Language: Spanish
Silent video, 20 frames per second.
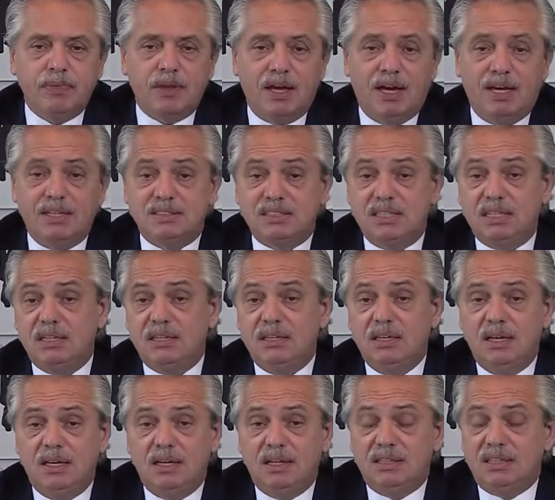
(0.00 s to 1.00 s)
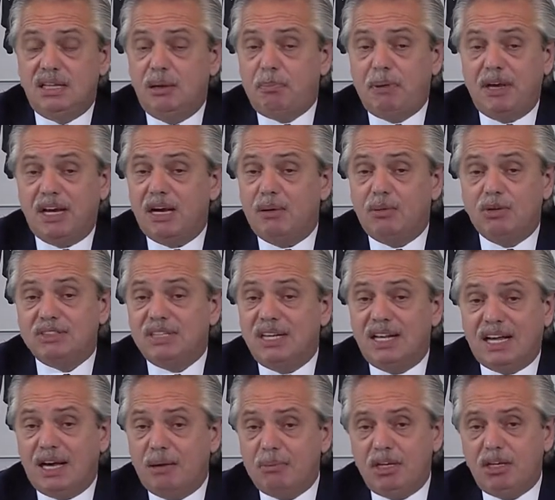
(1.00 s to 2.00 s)
Así, despejamos el
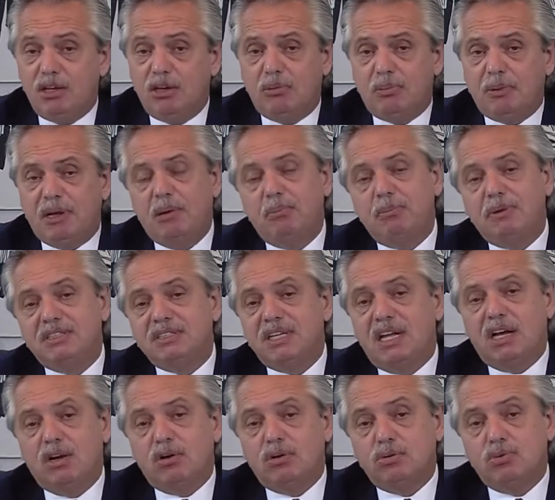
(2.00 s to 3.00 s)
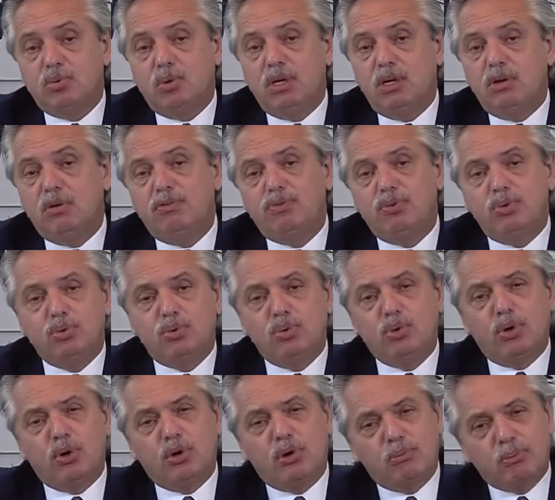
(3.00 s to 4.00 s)
camino para empezar a construir un
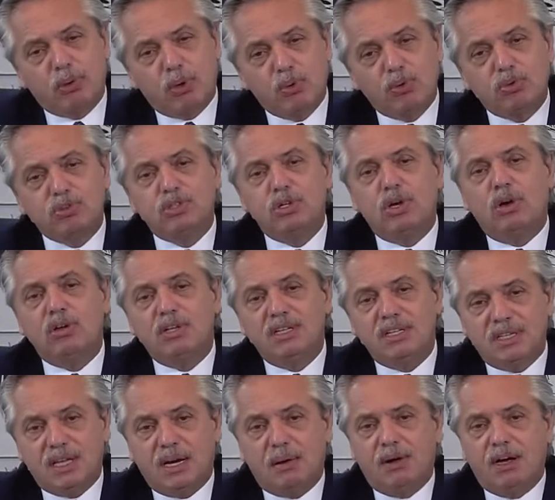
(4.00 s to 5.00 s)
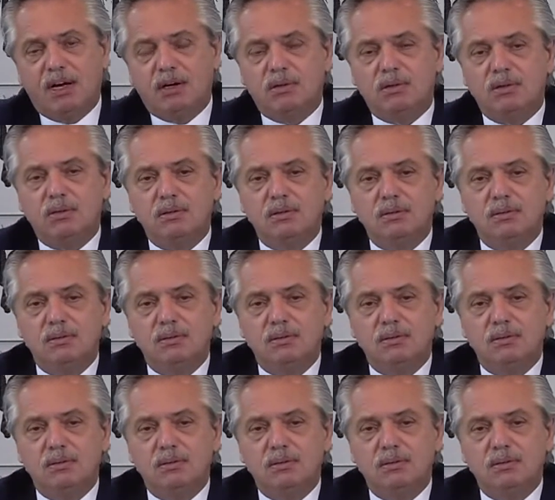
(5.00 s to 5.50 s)
futuro con producción y trabajo.